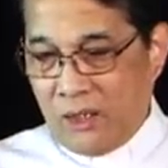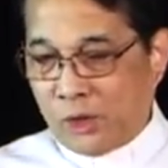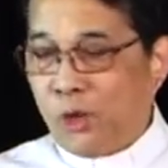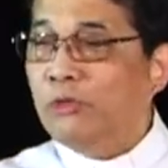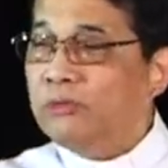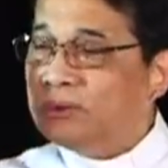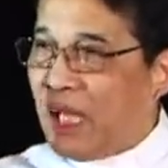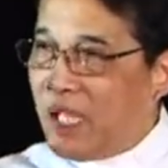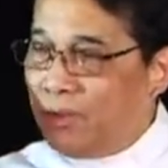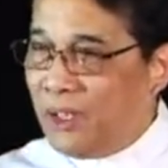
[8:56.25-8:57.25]
Kung
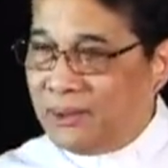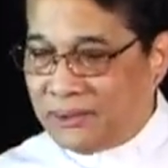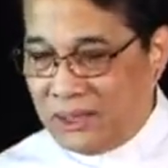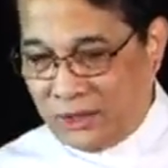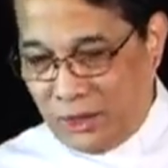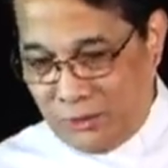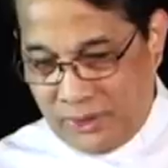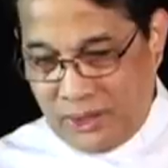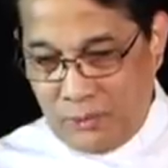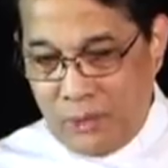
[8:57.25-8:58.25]
tayo ang
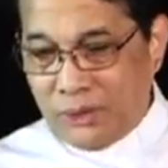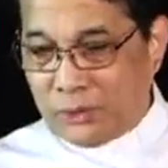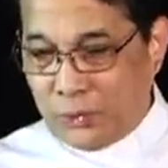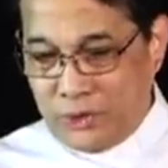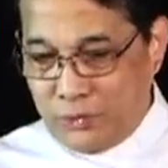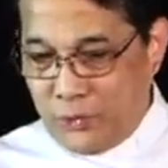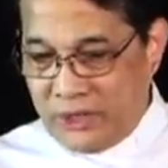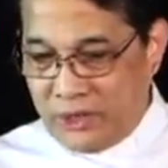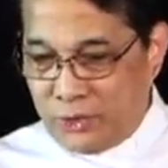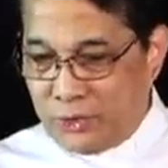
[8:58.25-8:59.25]
tatanungin, what would
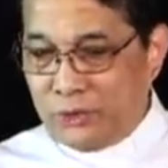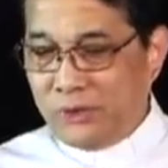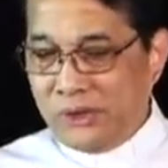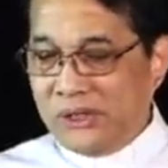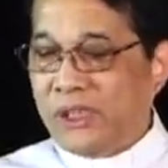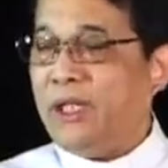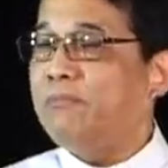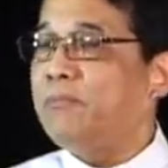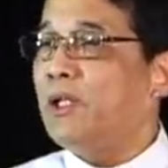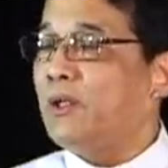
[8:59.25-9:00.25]
we do if
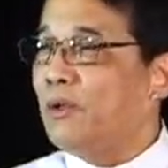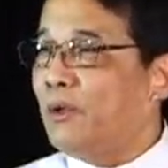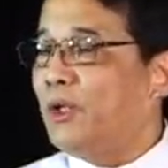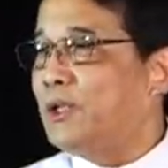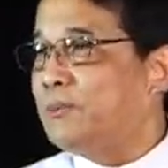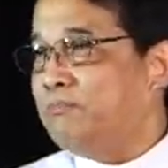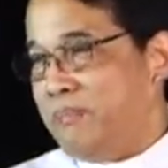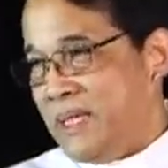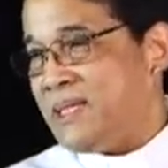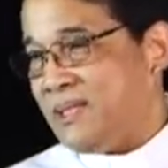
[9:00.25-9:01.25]
the Lord
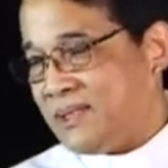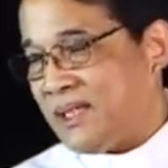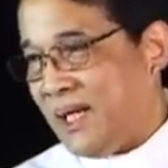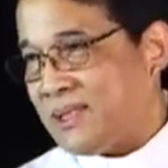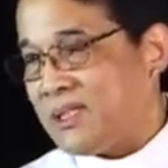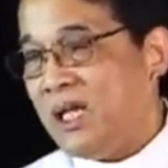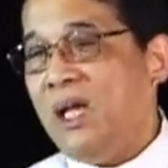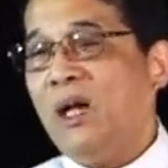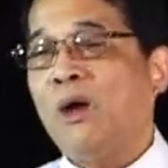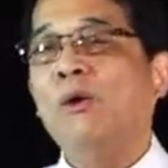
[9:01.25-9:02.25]
visits us?
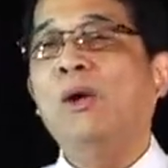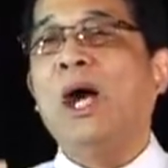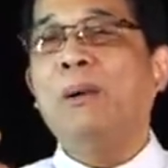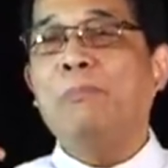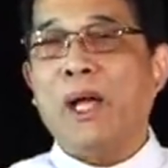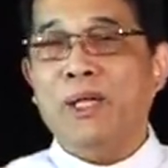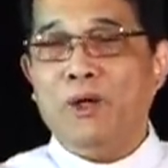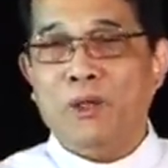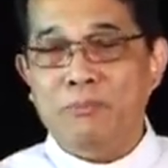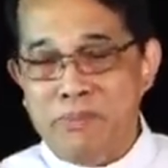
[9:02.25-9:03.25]
kung ang Panginoon